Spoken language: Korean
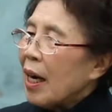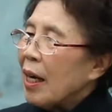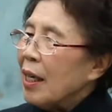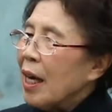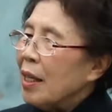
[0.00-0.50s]

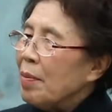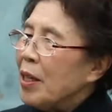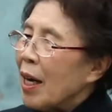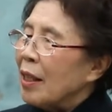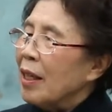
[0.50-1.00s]

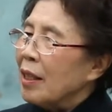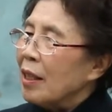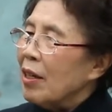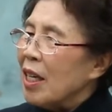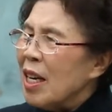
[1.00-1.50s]
하나님을
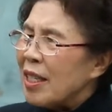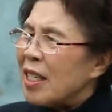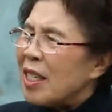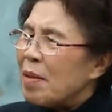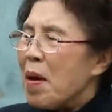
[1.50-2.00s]
향해서
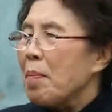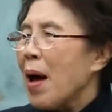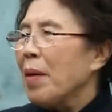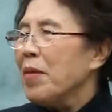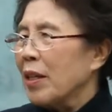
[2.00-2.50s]
일심의
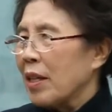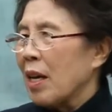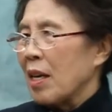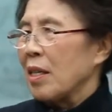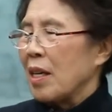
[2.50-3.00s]

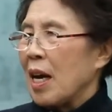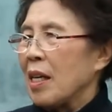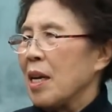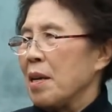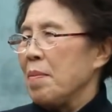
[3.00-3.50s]
마음이었다라는 걸
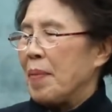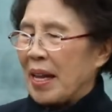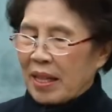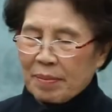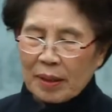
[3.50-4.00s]
하나님 받.